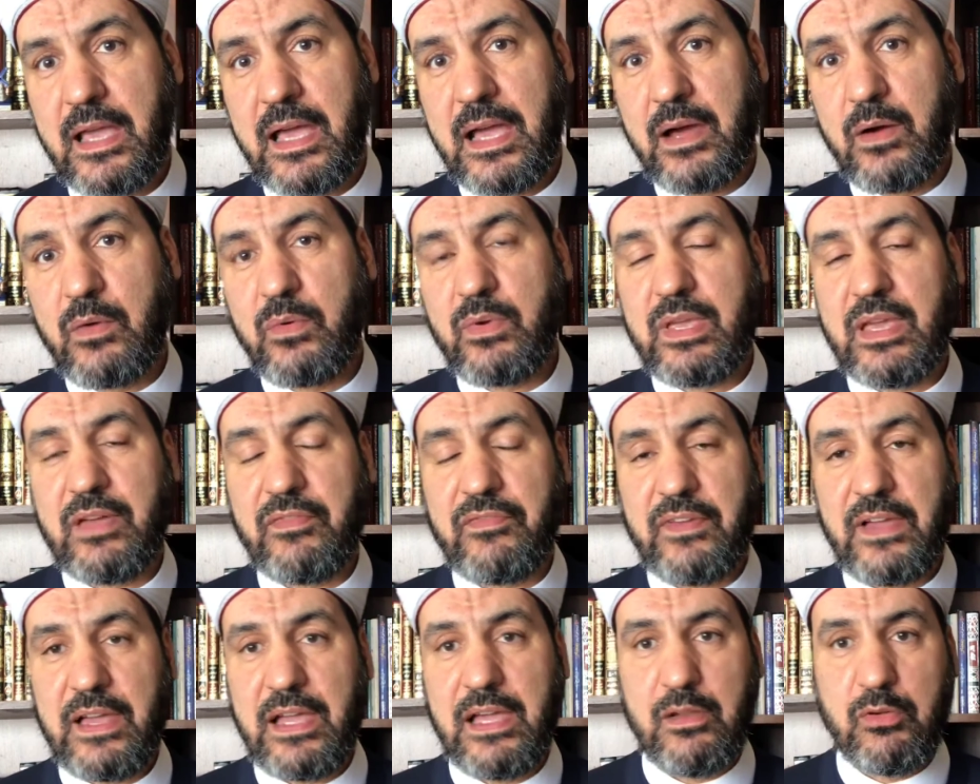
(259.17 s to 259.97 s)
أو
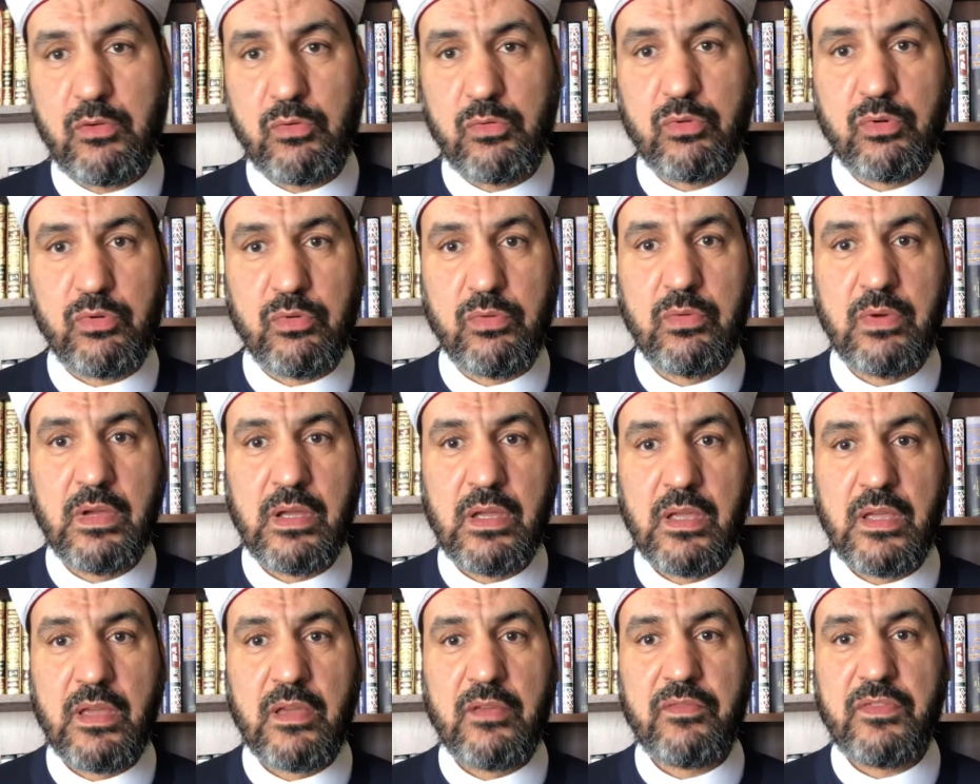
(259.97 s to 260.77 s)
يفعله
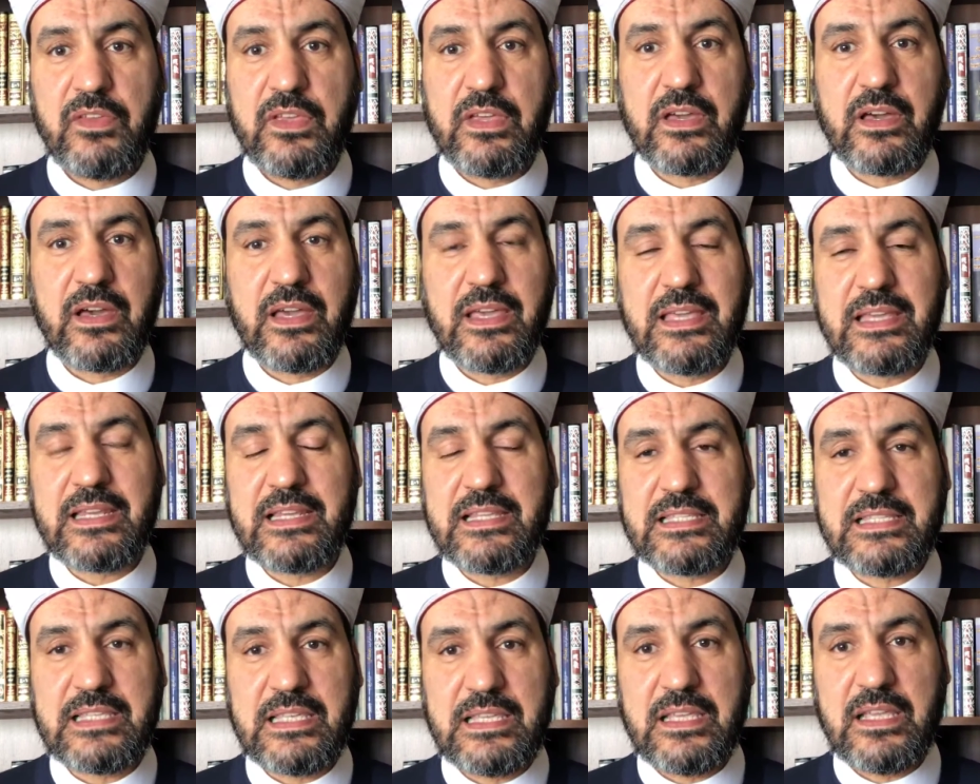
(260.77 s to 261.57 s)
في
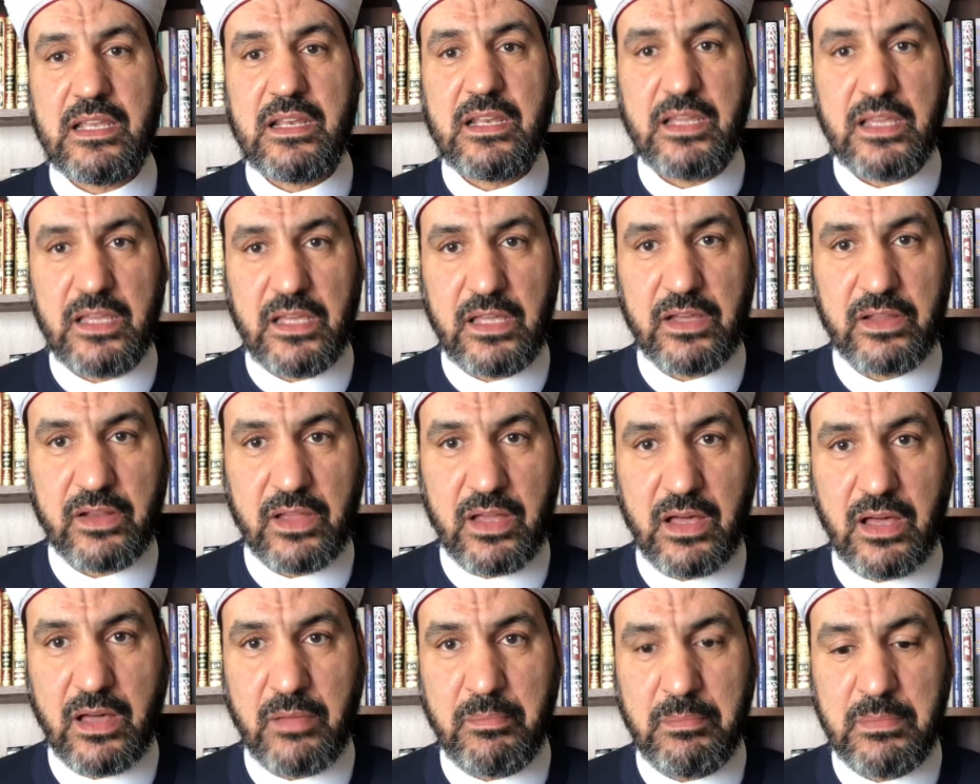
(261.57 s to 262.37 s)
غير زي
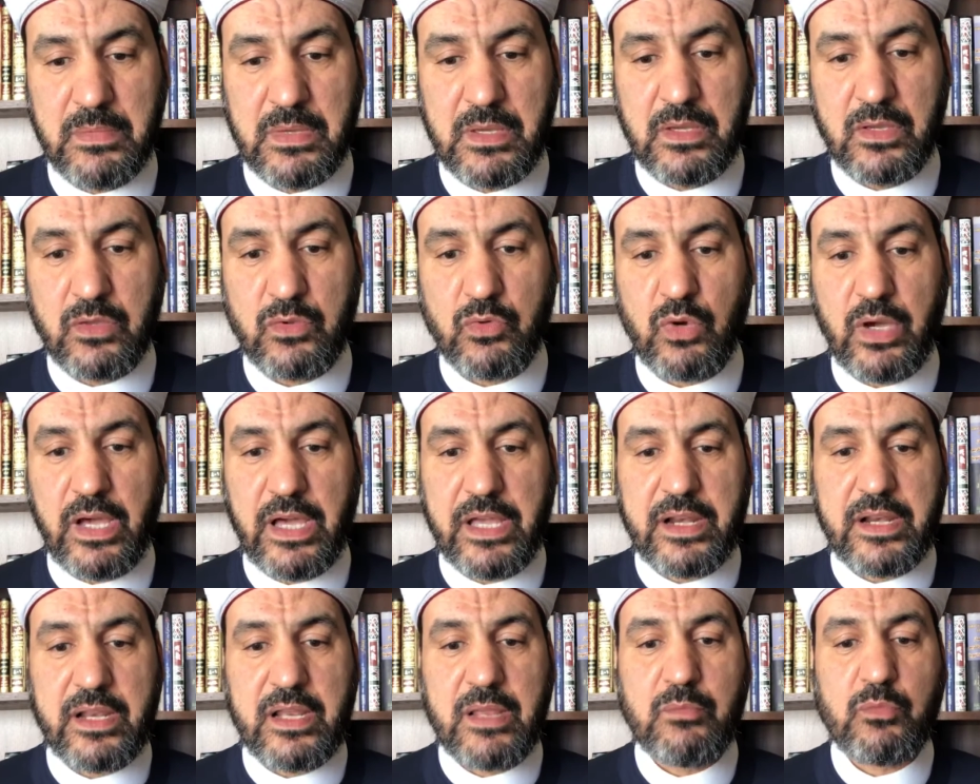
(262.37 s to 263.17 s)
الإحرام
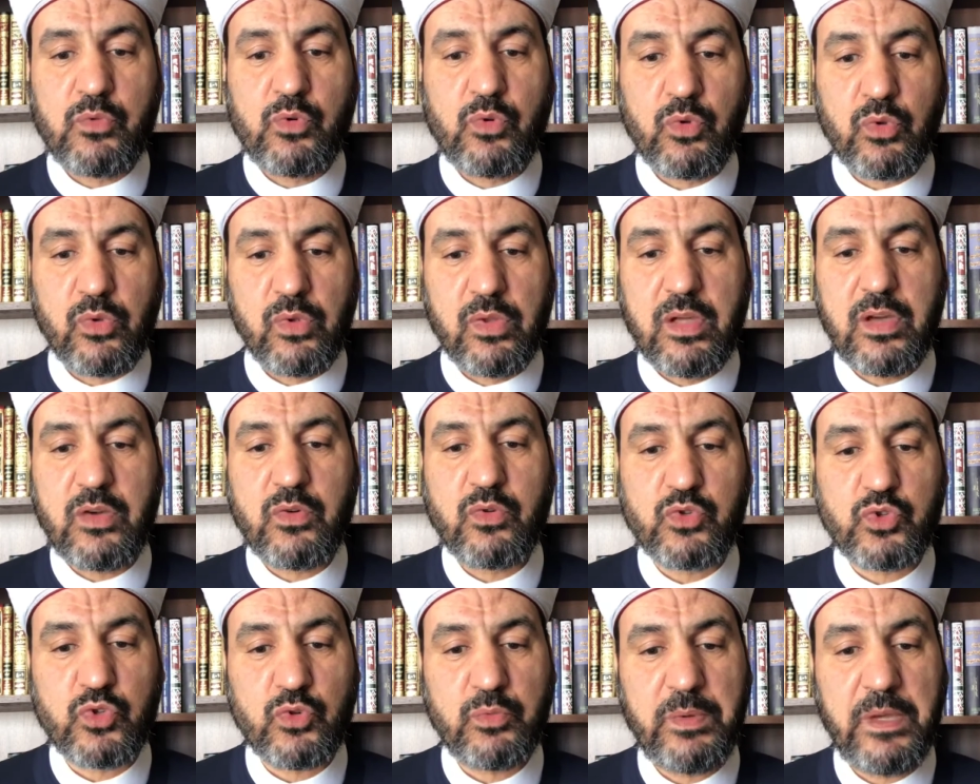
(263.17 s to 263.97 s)
يحرمه
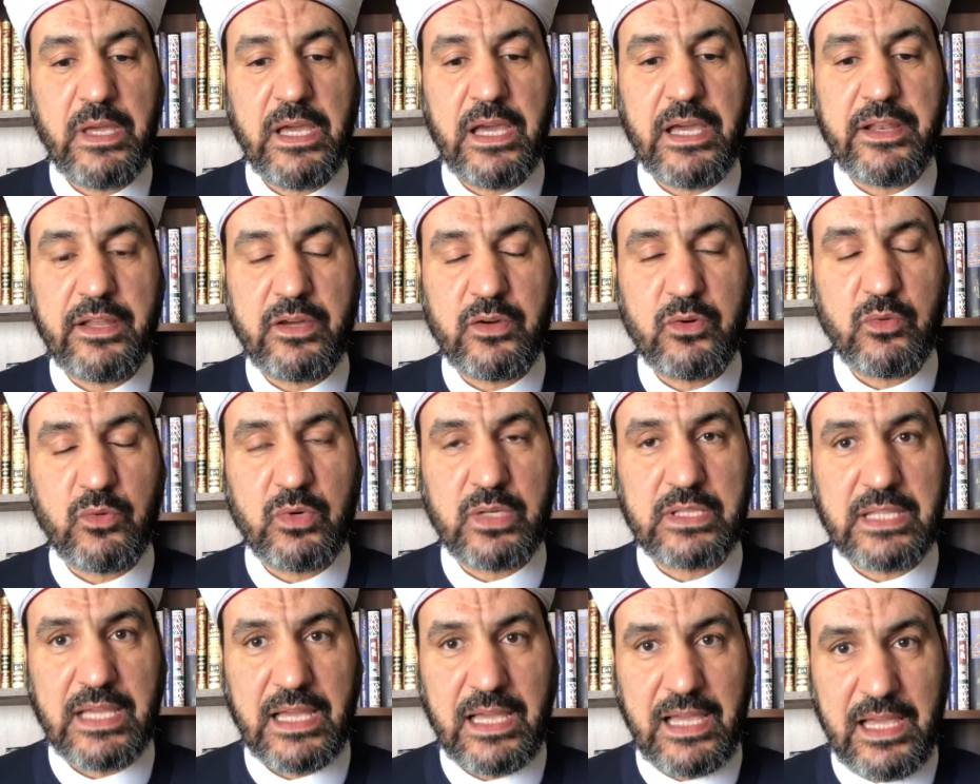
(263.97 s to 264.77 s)
الله سبحانه
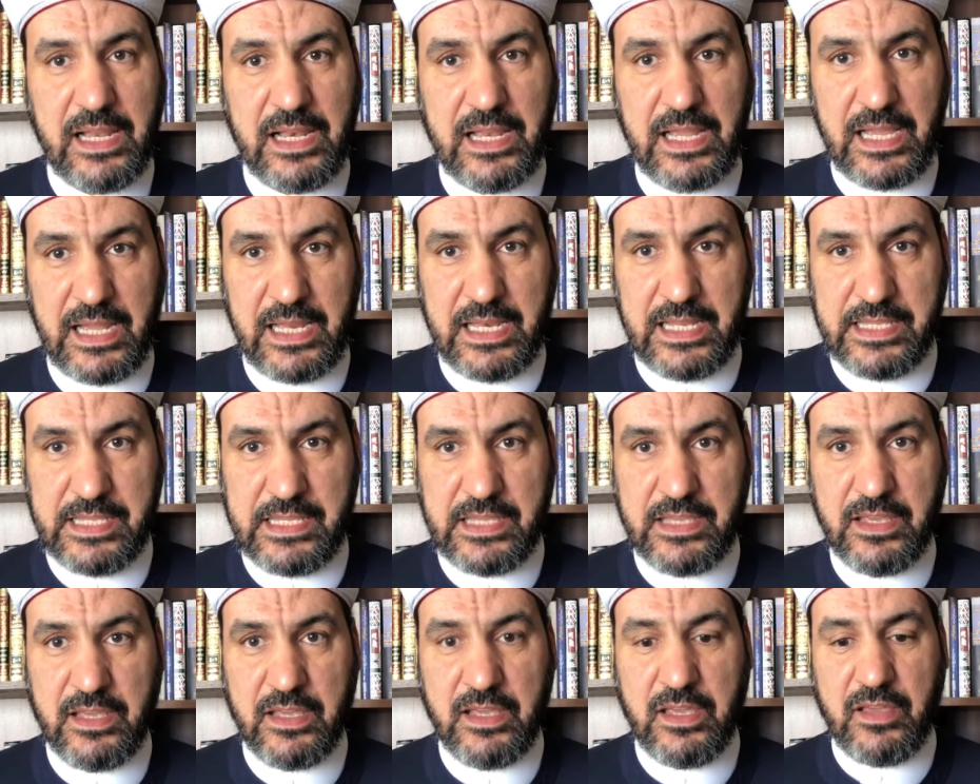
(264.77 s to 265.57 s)
وتعالى
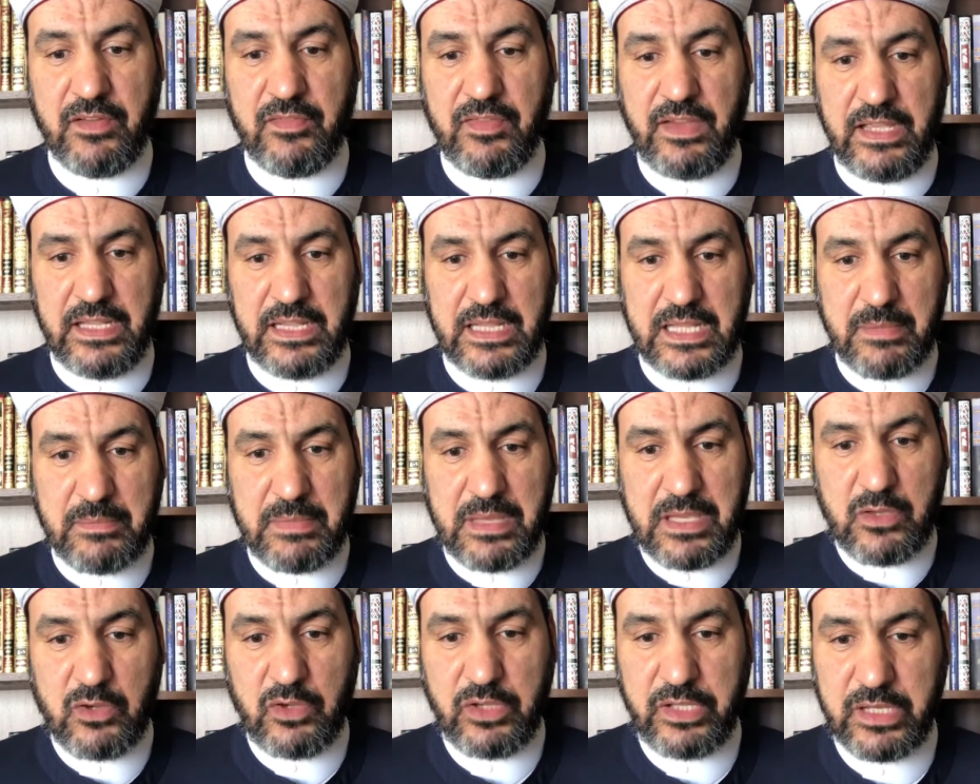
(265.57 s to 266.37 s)
عليه
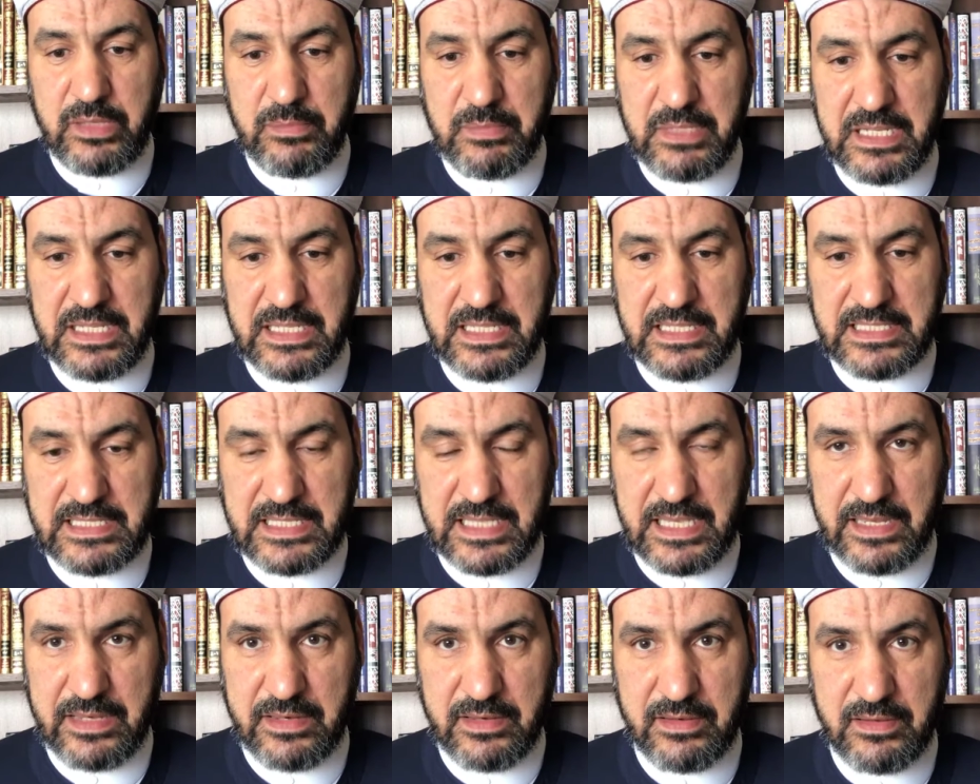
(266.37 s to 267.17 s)
فعندما يحرم
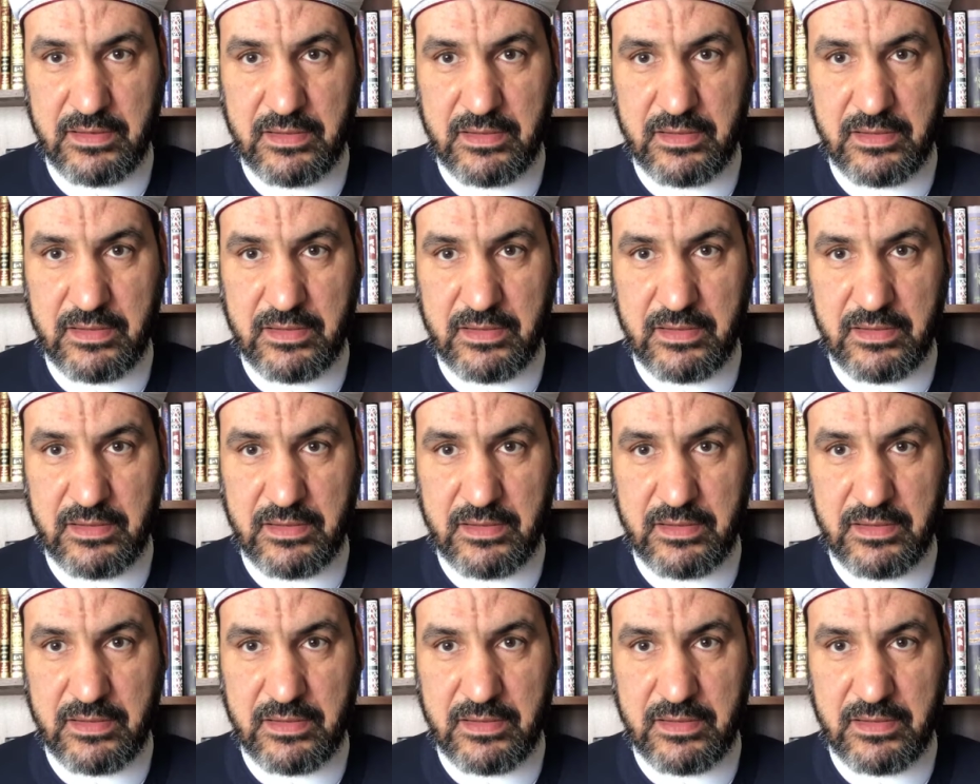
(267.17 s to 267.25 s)
الإنسان